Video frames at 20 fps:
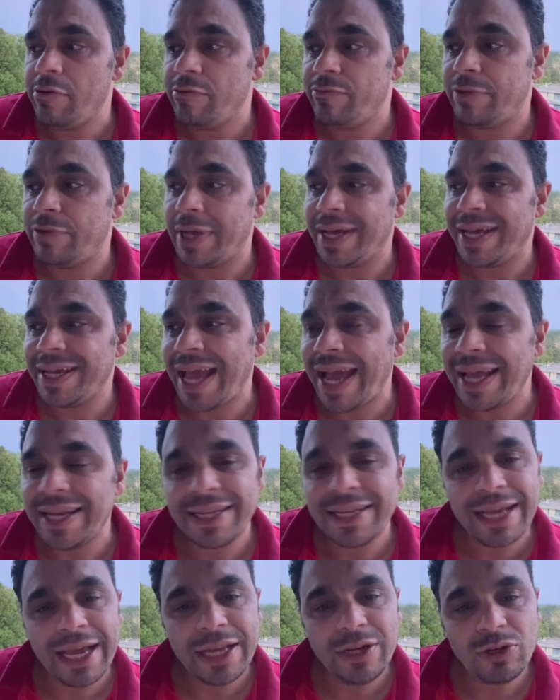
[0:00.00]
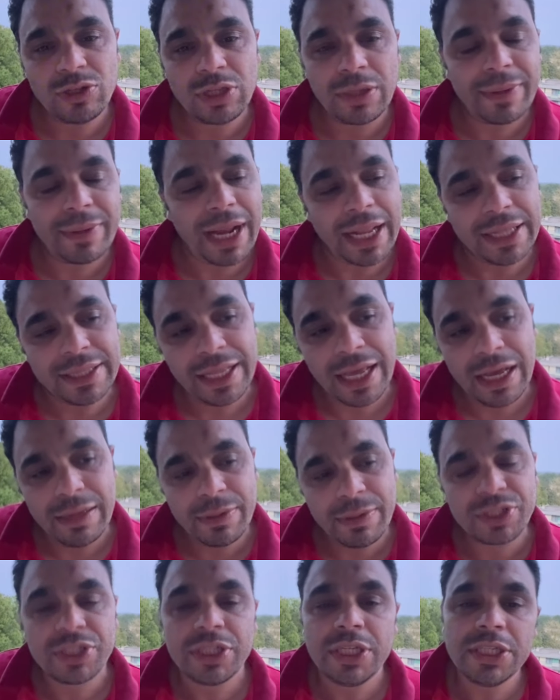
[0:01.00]
فيعني كان يعتبر عندها
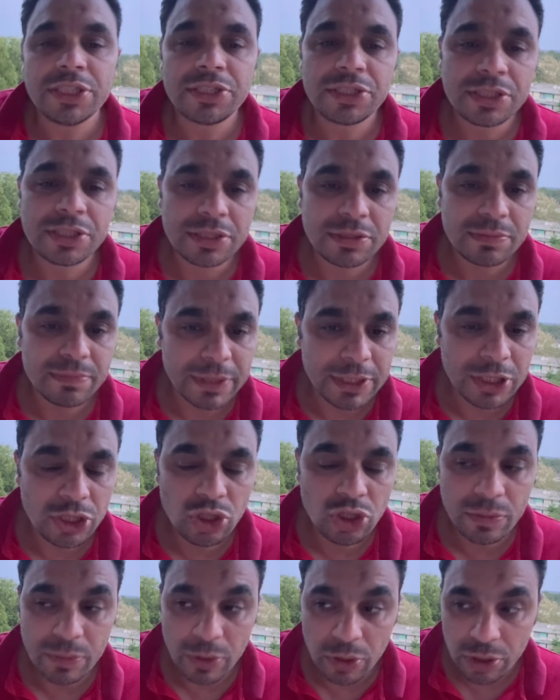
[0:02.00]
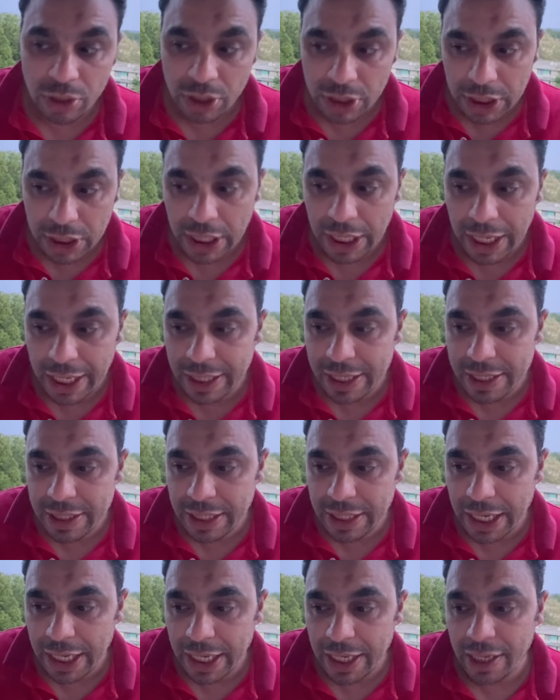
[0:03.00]
بصيص من الديمقراطية
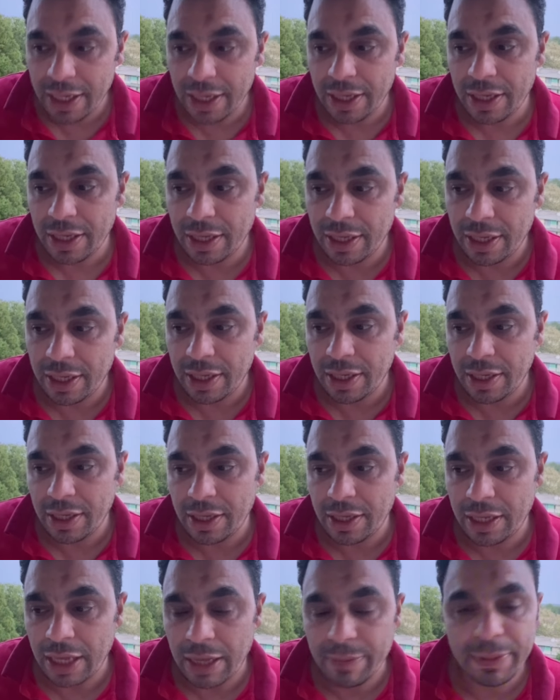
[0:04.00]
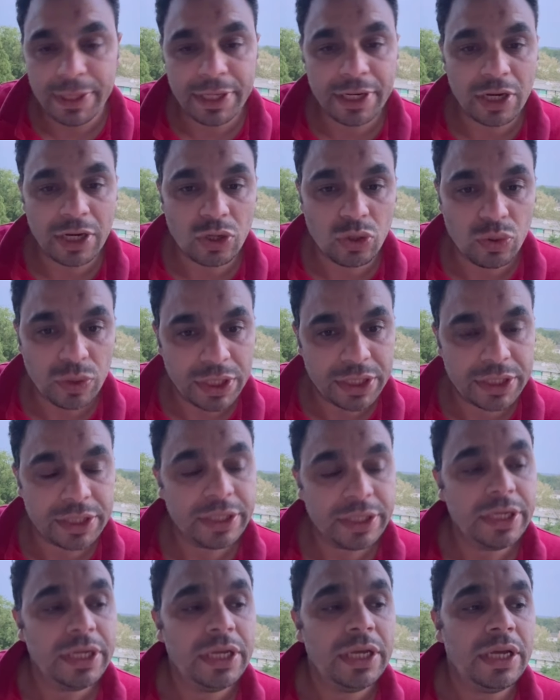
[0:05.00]
لكن جاء آه، أمير الكويت
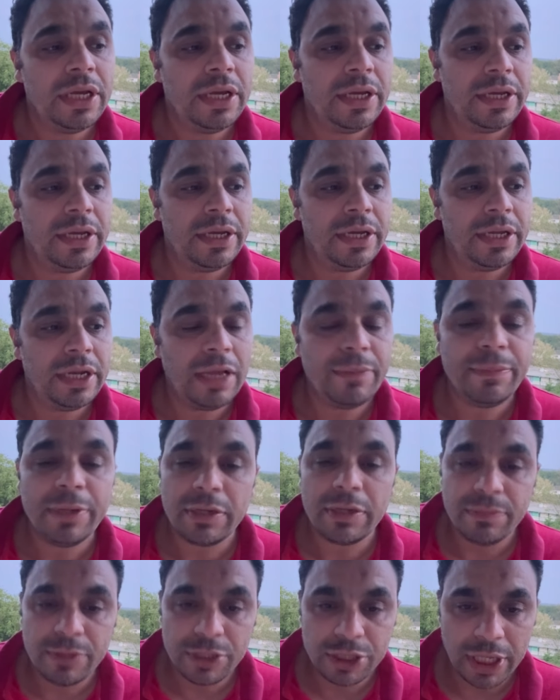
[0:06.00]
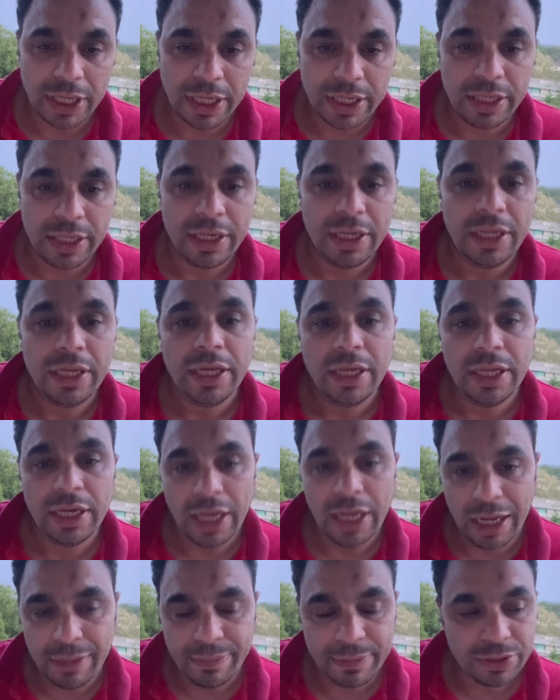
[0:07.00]
آه، الأمير مشعل
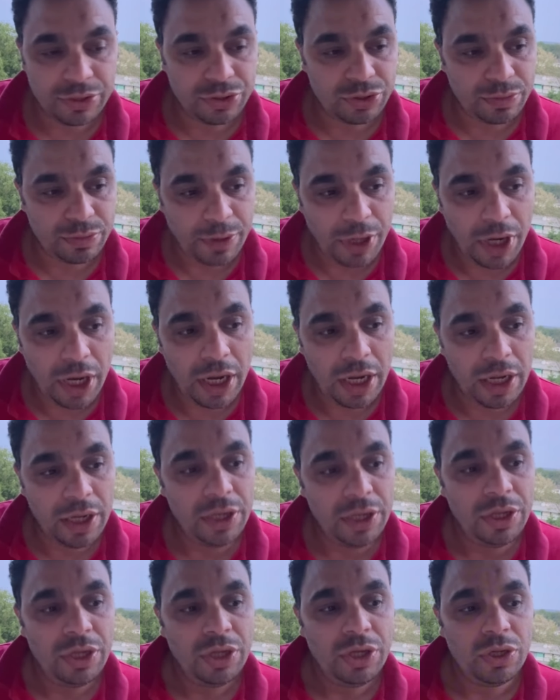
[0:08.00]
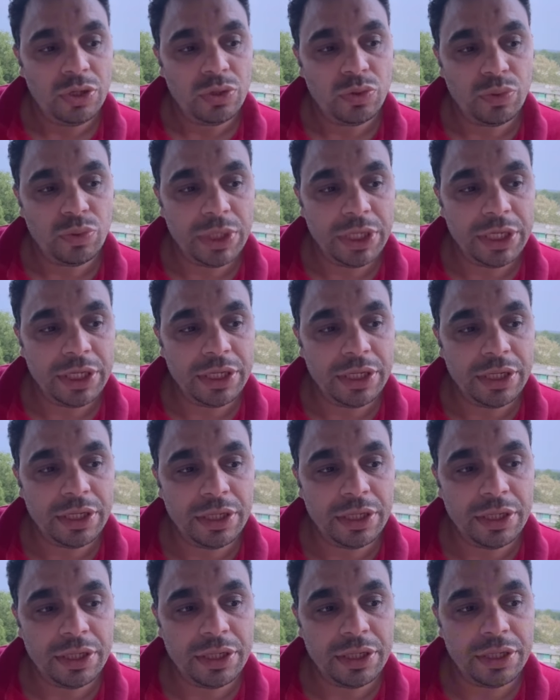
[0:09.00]
الأحمد الصباح
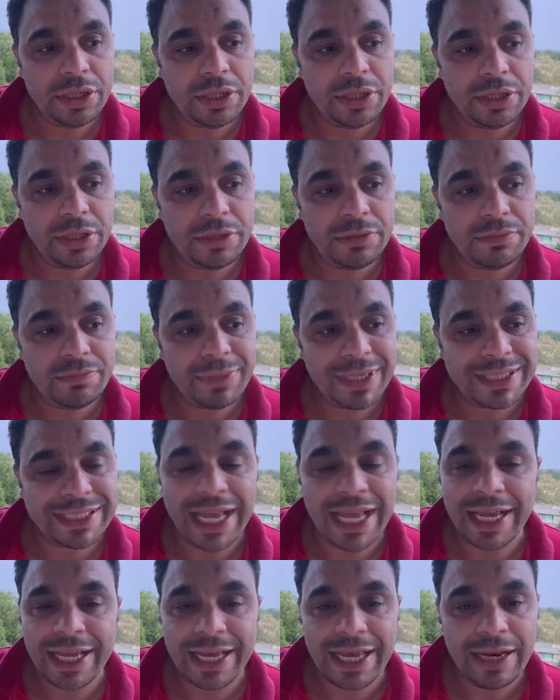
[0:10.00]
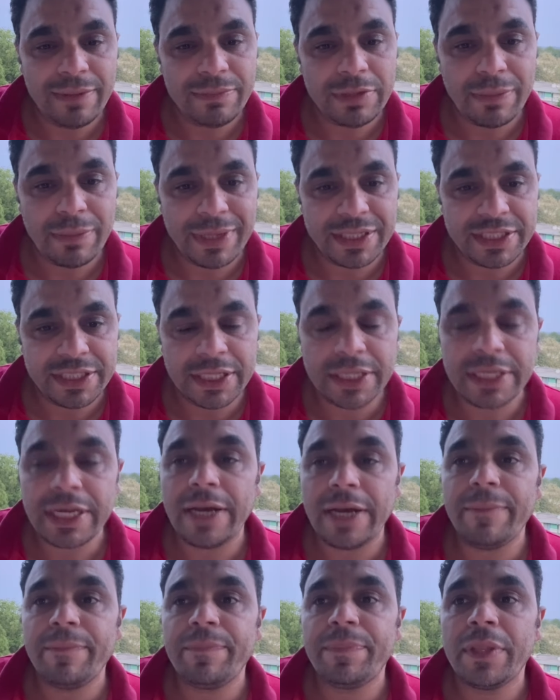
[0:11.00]
ومسح آه، الكلام ده
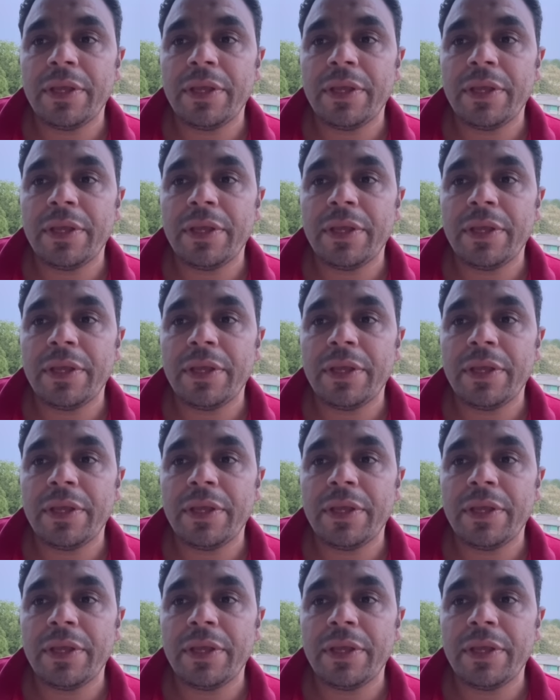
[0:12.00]
بأستيكة